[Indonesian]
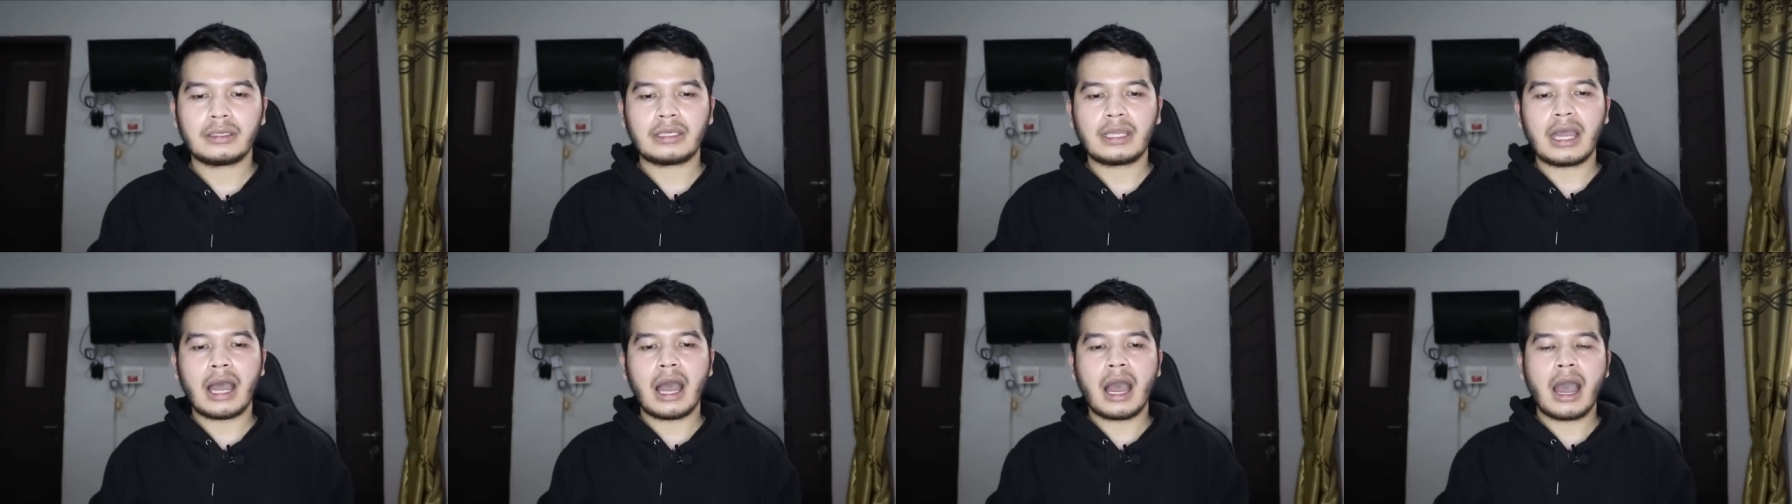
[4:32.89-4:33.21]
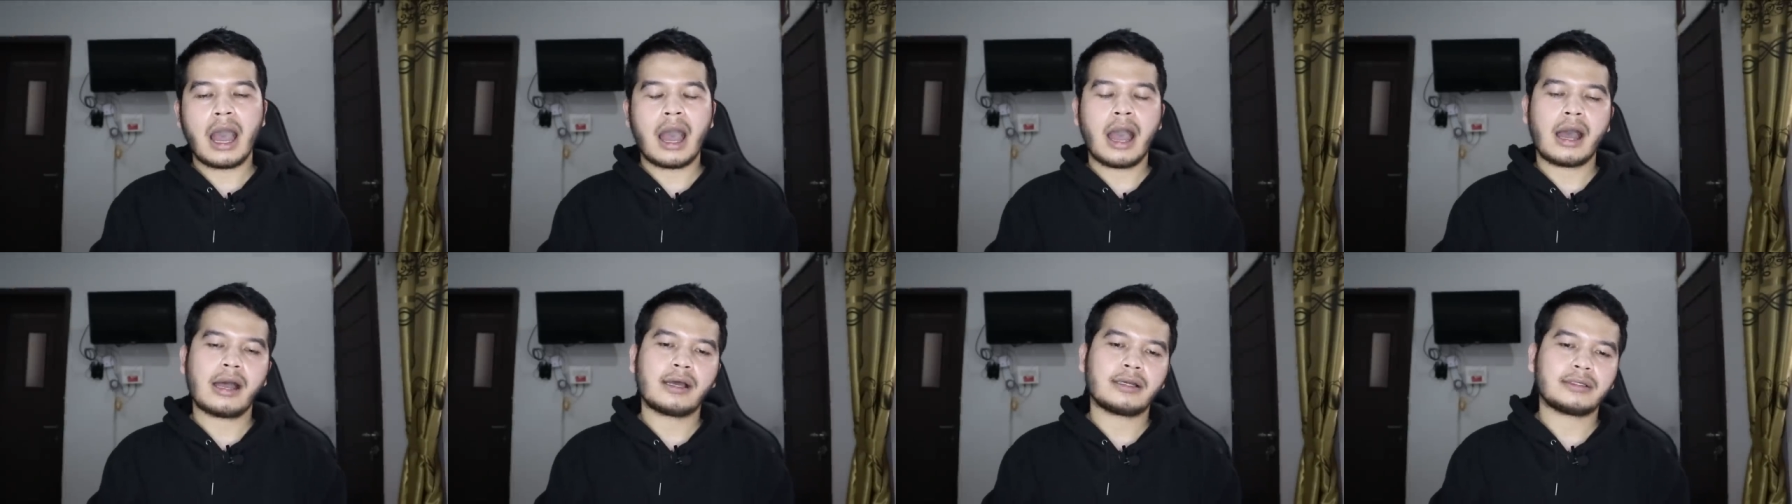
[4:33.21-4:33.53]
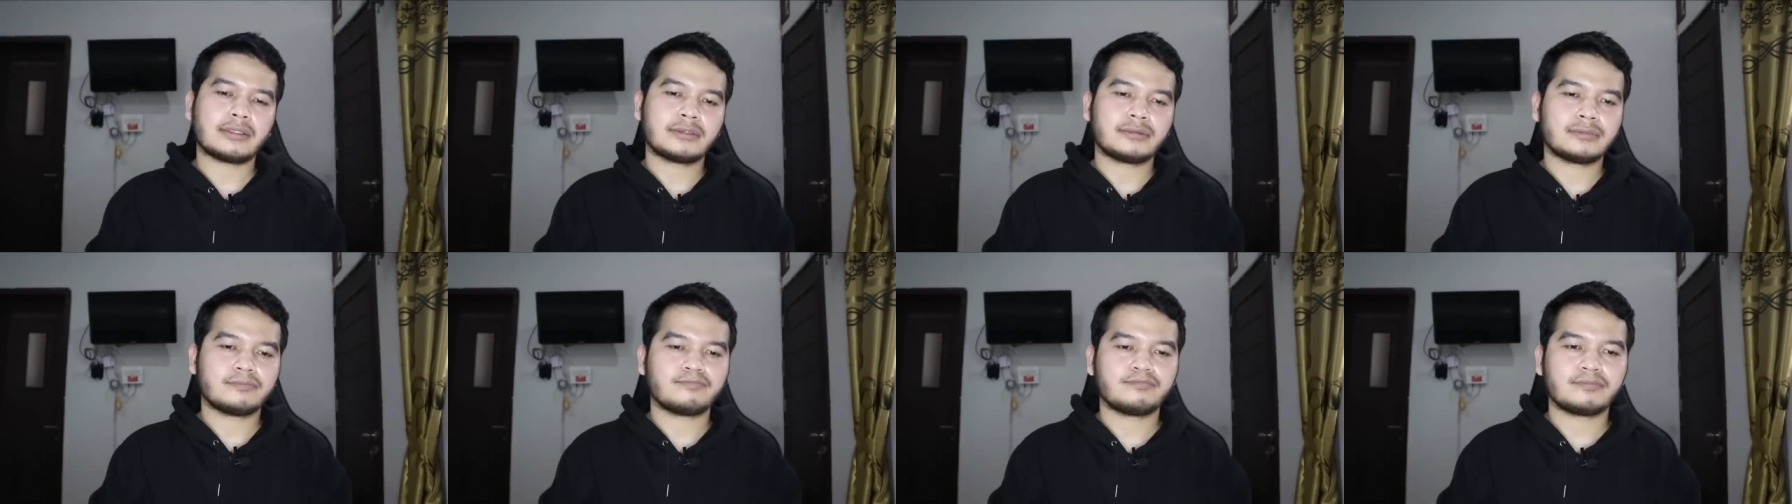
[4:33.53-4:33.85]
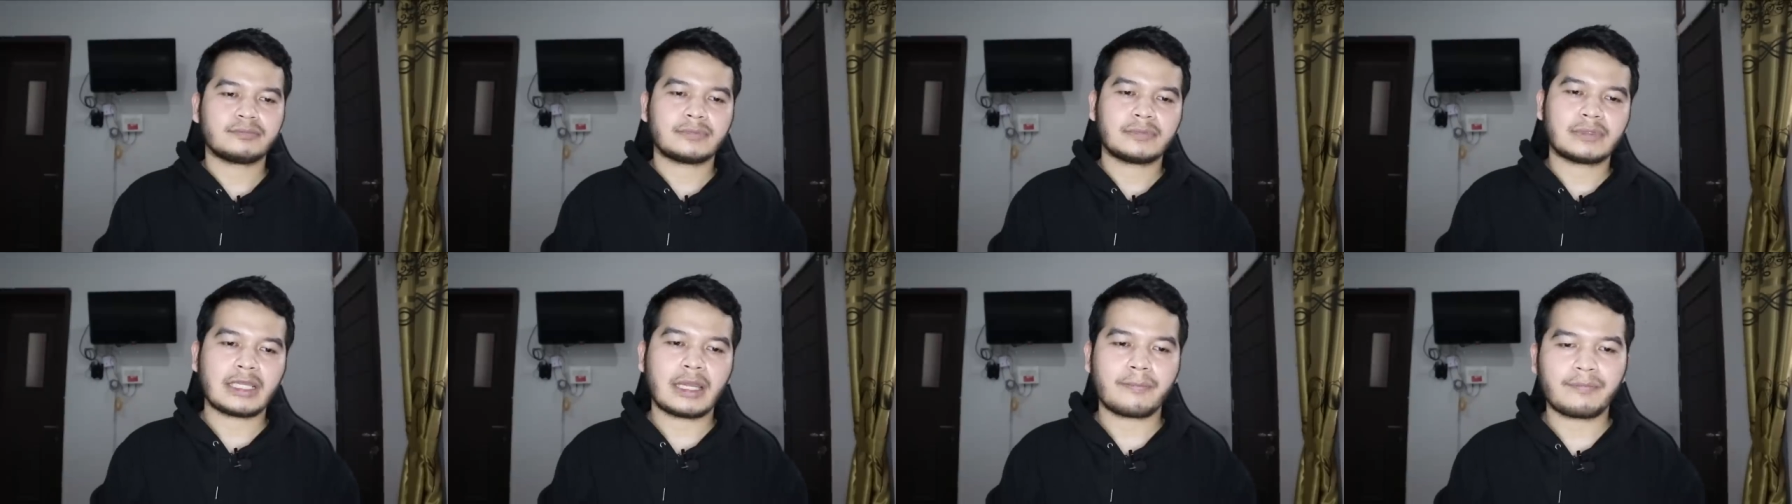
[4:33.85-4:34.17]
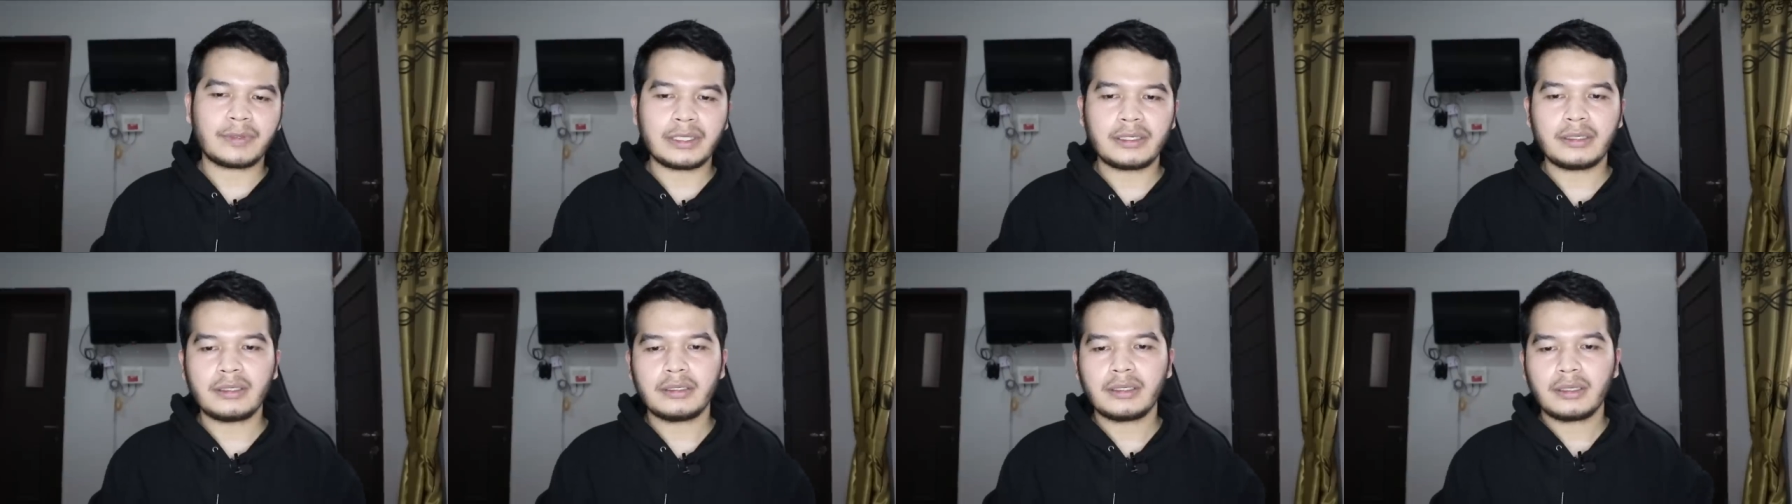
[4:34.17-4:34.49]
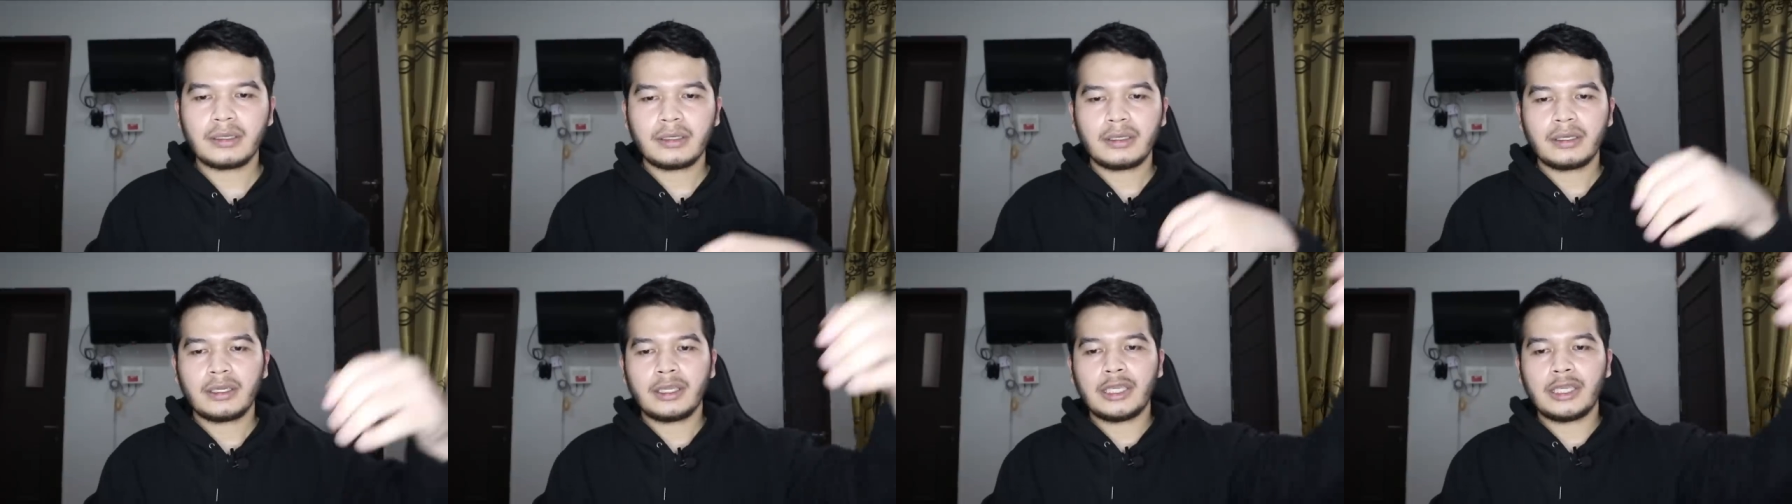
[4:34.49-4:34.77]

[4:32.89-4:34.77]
Ya, tapi